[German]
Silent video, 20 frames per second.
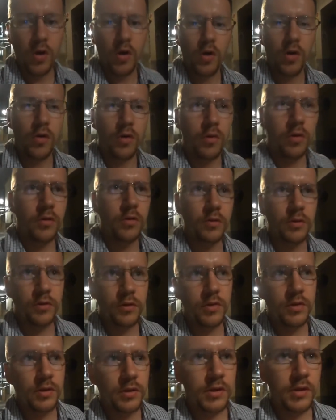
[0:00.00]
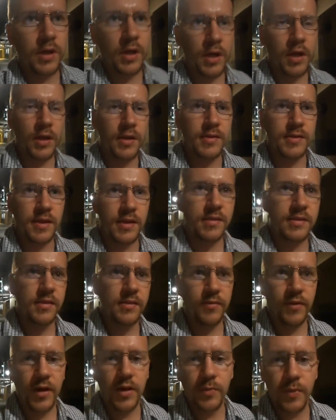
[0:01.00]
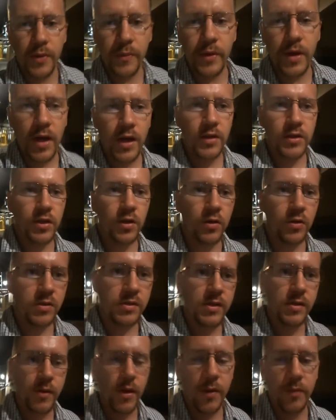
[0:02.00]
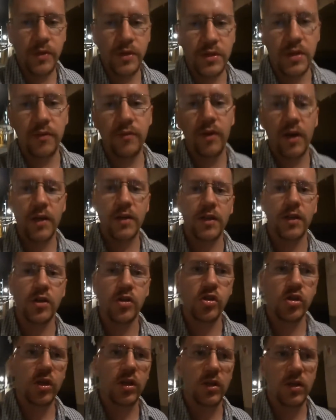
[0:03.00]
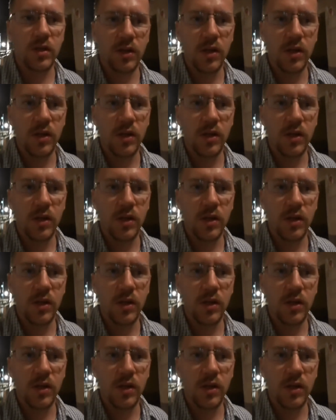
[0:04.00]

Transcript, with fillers: Und ja, als erstes war ich beim Rathaus, die haben mich dann weitergeschickt